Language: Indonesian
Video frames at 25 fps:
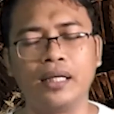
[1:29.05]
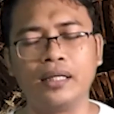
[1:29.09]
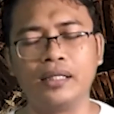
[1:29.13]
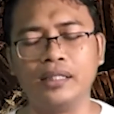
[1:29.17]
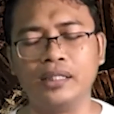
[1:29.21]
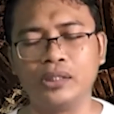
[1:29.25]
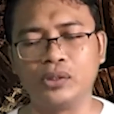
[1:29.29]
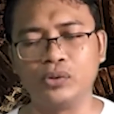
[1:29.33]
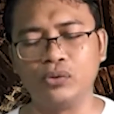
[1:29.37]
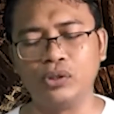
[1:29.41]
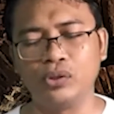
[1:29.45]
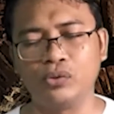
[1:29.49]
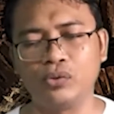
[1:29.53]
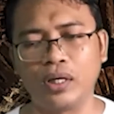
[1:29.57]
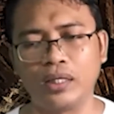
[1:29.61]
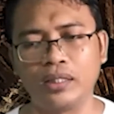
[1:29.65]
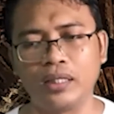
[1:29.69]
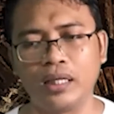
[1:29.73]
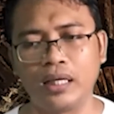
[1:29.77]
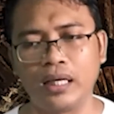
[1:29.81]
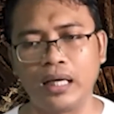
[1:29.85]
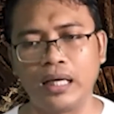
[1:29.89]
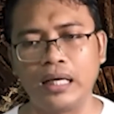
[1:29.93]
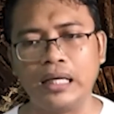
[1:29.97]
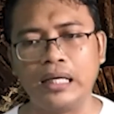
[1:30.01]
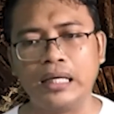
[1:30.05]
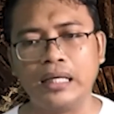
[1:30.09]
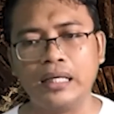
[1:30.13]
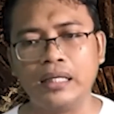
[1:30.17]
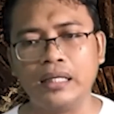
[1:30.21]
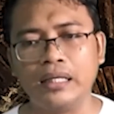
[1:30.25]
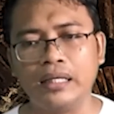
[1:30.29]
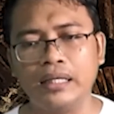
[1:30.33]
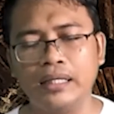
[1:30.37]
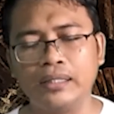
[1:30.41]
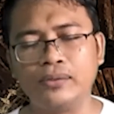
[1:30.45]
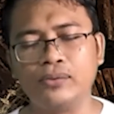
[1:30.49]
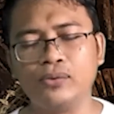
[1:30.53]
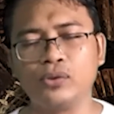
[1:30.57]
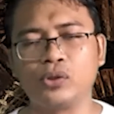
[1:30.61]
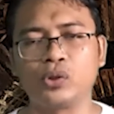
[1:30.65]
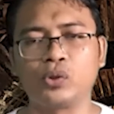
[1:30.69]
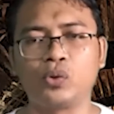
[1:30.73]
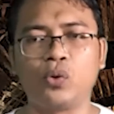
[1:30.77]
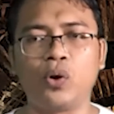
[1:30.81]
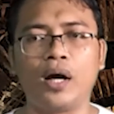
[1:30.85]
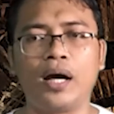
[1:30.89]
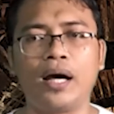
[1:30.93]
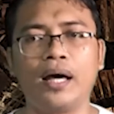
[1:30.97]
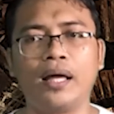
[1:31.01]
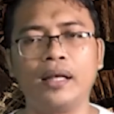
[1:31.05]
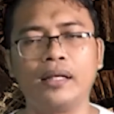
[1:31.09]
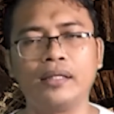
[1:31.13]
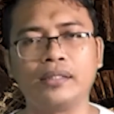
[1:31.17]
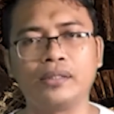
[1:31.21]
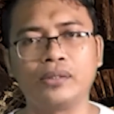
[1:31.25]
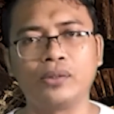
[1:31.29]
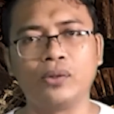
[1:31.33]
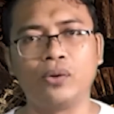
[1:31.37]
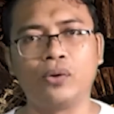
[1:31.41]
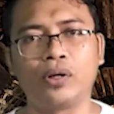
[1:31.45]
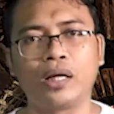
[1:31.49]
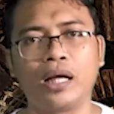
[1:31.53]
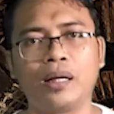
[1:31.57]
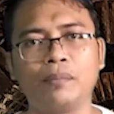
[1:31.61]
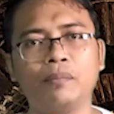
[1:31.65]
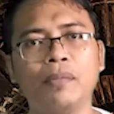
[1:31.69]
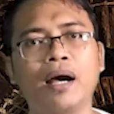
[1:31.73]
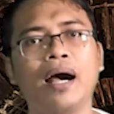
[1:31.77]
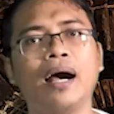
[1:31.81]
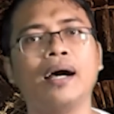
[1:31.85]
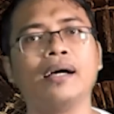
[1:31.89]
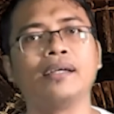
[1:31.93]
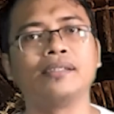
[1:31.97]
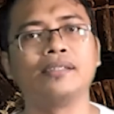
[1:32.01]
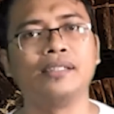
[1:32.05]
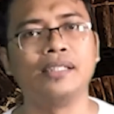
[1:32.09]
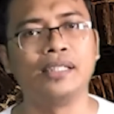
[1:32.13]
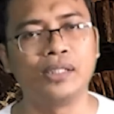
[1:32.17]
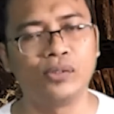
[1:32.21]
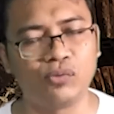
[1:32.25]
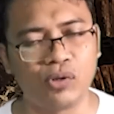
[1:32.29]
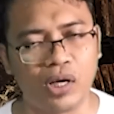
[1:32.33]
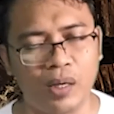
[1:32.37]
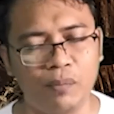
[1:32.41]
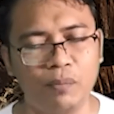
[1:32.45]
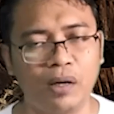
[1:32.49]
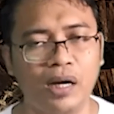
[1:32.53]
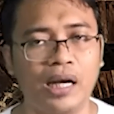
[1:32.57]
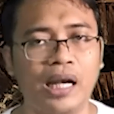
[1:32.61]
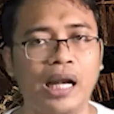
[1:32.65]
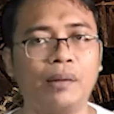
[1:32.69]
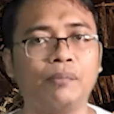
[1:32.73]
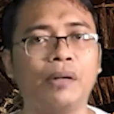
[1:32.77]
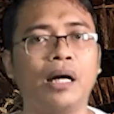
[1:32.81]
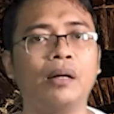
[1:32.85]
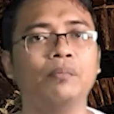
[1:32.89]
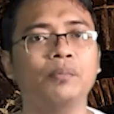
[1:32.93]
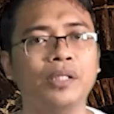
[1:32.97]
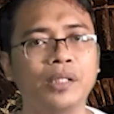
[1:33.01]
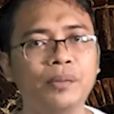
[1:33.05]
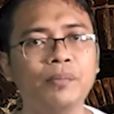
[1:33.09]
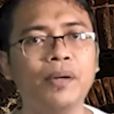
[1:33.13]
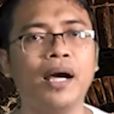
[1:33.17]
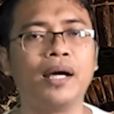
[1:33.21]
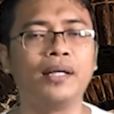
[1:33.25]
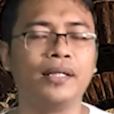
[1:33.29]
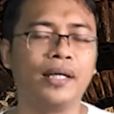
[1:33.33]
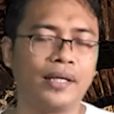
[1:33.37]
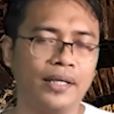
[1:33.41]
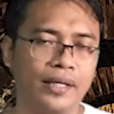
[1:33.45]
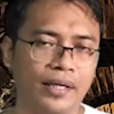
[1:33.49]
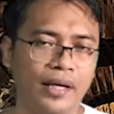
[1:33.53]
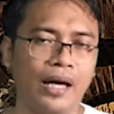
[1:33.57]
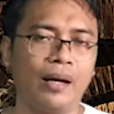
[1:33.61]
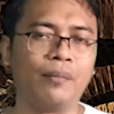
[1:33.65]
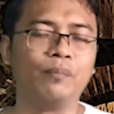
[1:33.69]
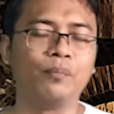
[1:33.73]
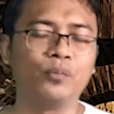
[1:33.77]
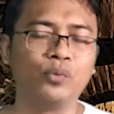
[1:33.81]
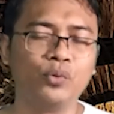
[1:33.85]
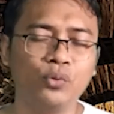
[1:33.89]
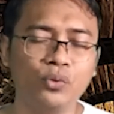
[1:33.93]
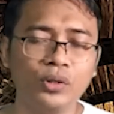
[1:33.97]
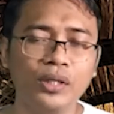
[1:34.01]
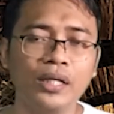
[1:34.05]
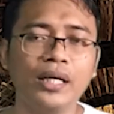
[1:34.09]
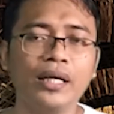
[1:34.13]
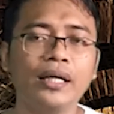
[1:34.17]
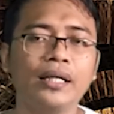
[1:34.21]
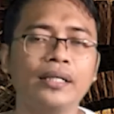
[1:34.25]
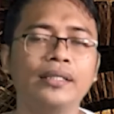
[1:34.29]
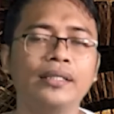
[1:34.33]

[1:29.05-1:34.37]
Dan isu itu adalah isu soal seorang mahasiswa bernama Bima dari Lampung